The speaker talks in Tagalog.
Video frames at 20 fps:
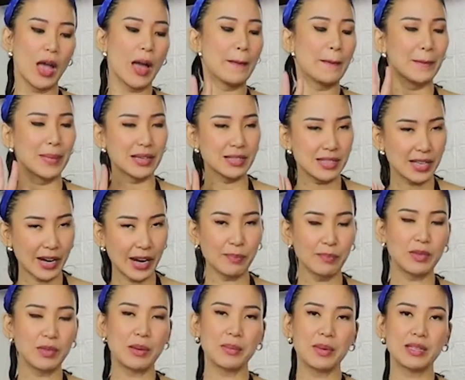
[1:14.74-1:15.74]
Masarap
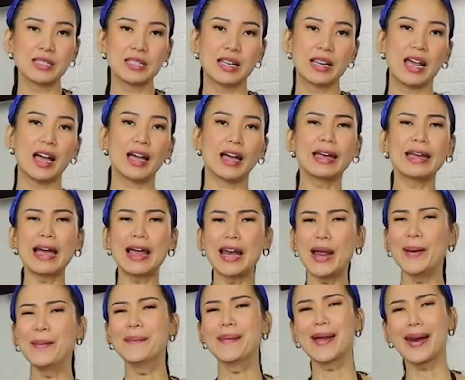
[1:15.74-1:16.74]
naman sila. Kaya lang
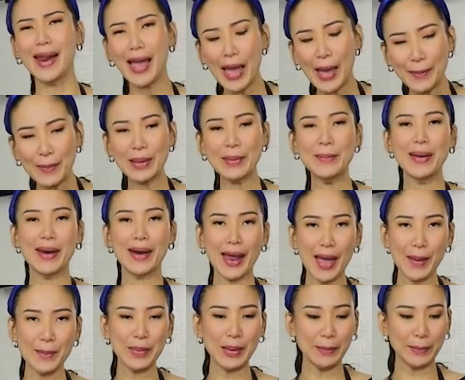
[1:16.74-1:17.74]
maraming
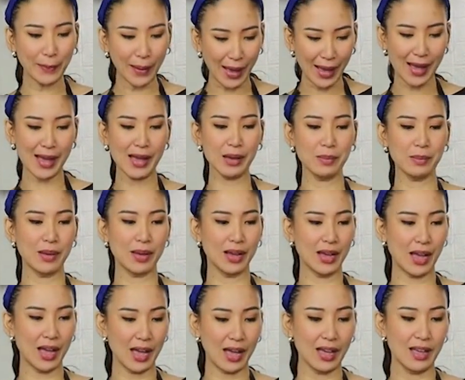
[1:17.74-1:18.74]
marami pang
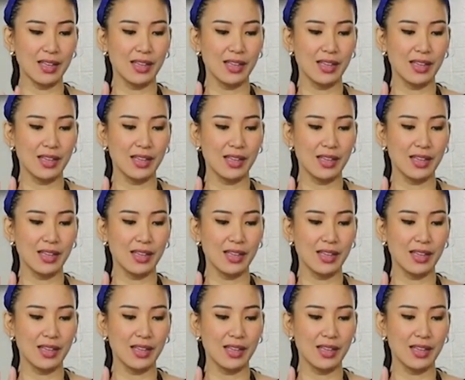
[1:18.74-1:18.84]
mga